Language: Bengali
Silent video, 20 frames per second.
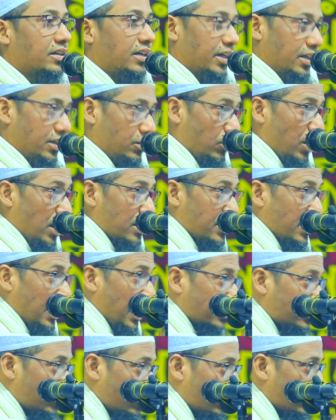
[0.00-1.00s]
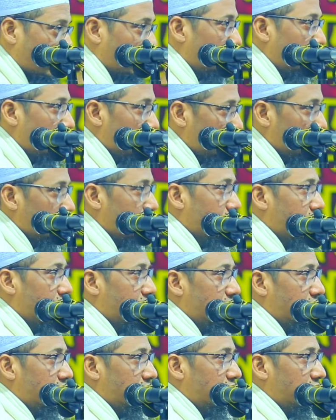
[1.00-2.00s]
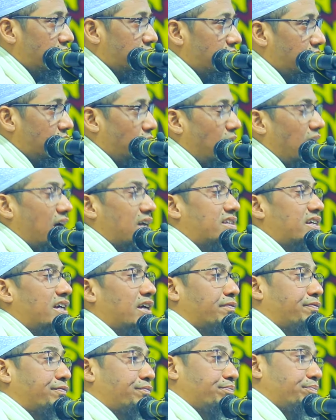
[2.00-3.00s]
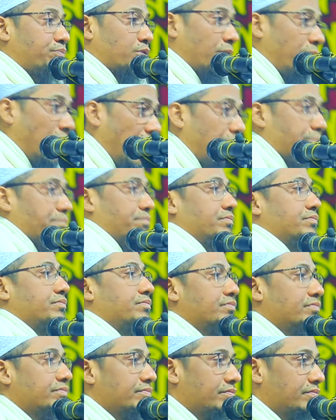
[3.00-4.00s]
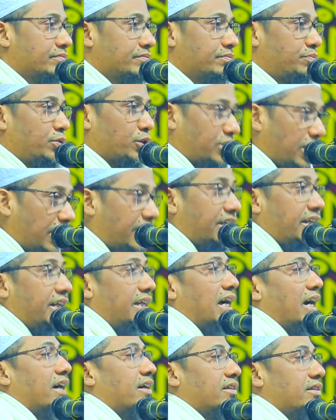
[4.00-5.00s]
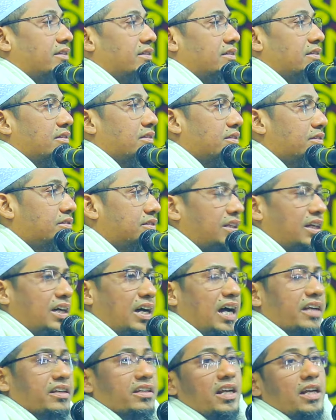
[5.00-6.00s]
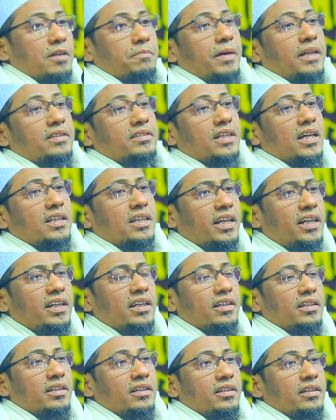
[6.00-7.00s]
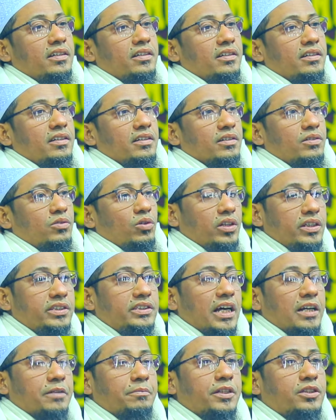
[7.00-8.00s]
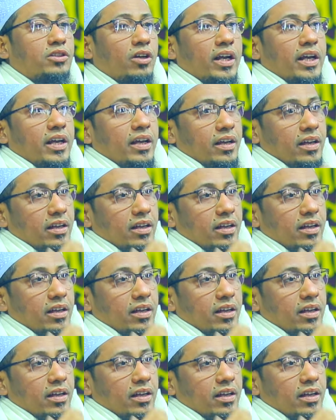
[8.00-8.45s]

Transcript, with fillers: এই ওয়াজের আসর ওয়াদের প্রভাব প্রতিক্রিয়া যে আল্লাহর বান্দাদের কলিজার ভিতরে